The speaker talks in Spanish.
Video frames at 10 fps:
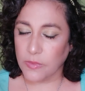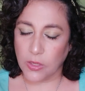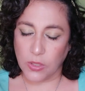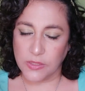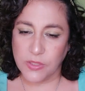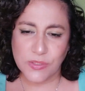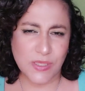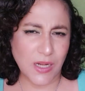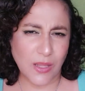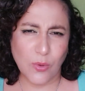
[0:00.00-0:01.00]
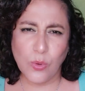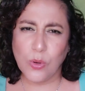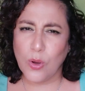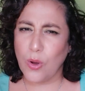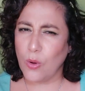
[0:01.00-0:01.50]
mi colección se
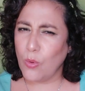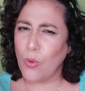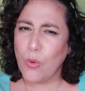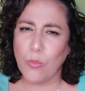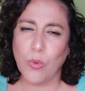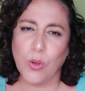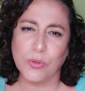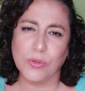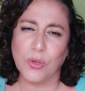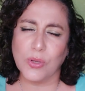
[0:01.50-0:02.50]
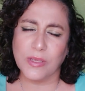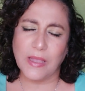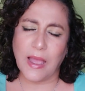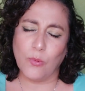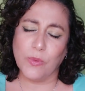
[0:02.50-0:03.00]
redujo un montón,
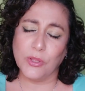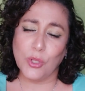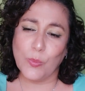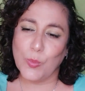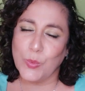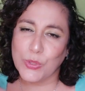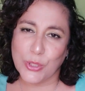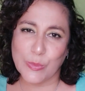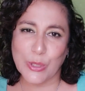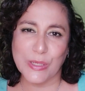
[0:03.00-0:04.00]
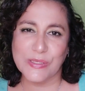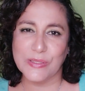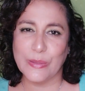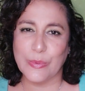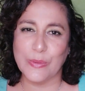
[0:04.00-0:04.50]
aumentó mucho mi
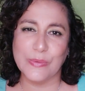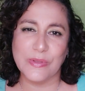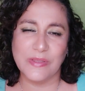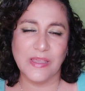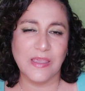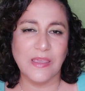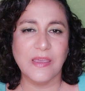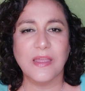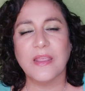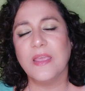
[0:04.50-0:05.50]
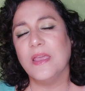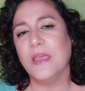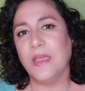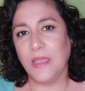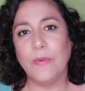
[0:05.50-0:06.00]
colección de productos de skincare
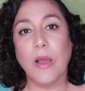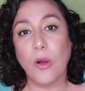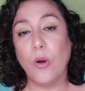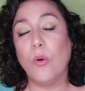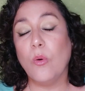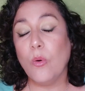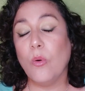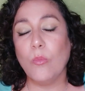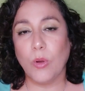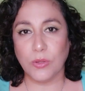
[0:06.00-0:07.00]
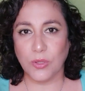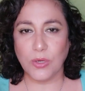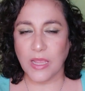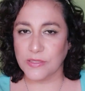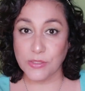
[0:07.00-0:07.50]
y bajó un
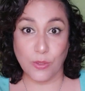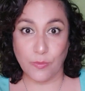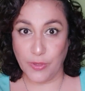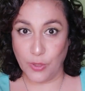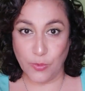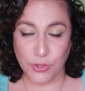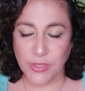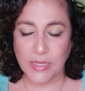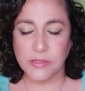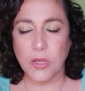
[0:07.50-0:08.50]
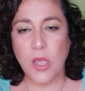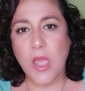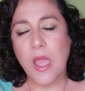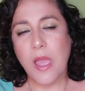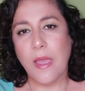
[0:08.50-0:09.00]
montonazo, pero montonazo,
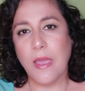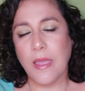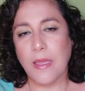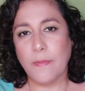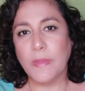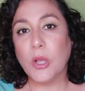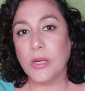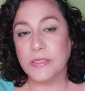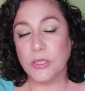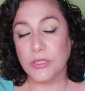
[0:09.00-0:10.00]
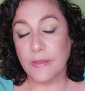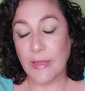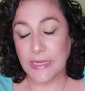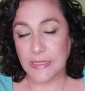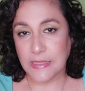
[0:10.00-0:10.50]
eh, mi colección de
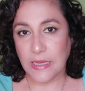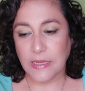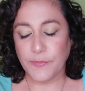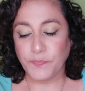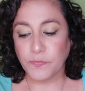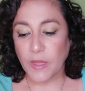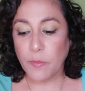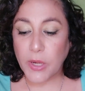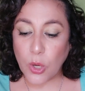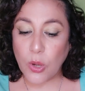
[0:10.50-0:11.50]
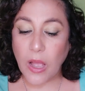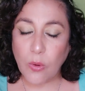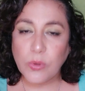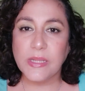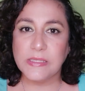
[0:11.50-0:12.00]
maquillaje pero
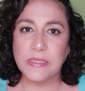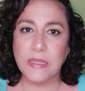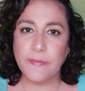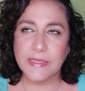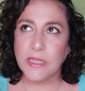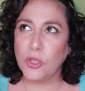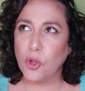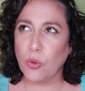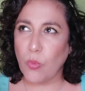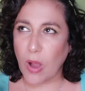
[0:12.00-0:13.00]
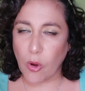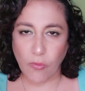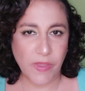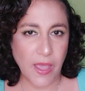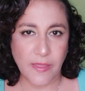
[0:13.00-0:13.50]
aún así me siento como
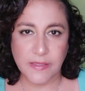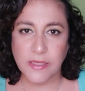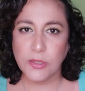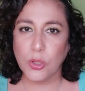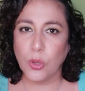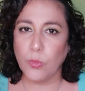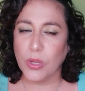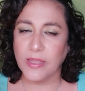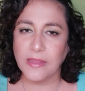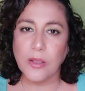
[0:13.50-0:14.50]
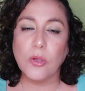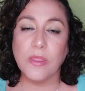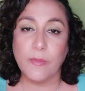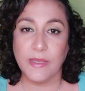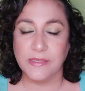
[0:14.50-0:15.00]
agobiada, siento como que tengo
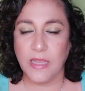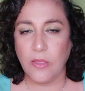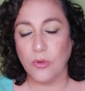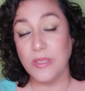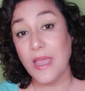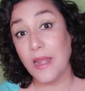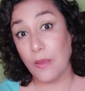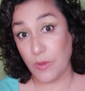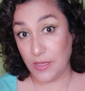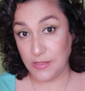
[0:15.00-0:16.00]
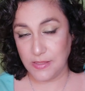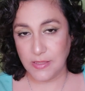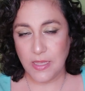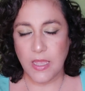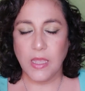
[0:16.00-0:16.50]
demasiado. Y a la vez,
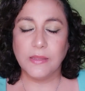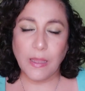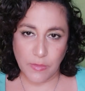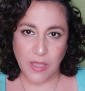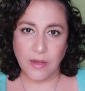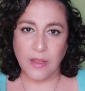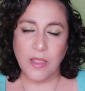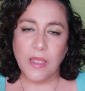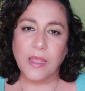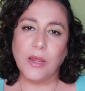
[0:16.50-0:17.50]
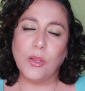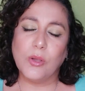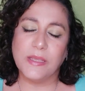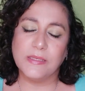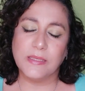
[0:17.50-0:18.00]
también
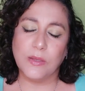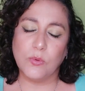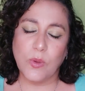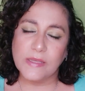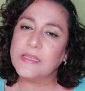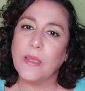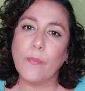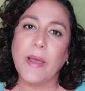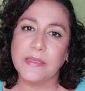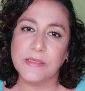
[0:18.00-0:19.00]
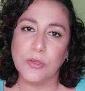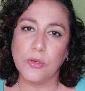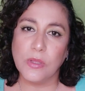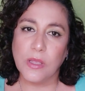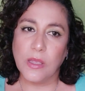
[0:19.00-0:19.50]
creo que si uno hace
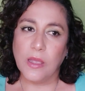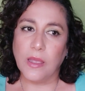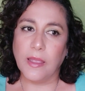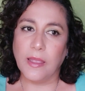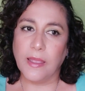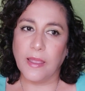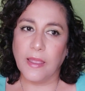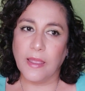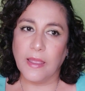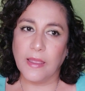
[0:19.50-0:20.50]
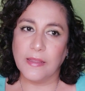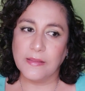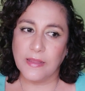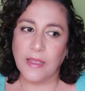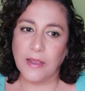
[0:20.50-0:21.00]
espacio, eh,
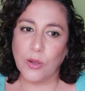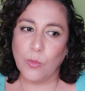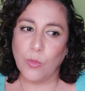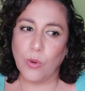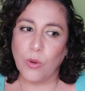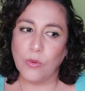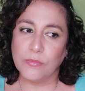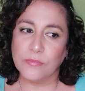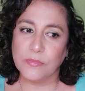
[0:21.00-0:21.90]
está como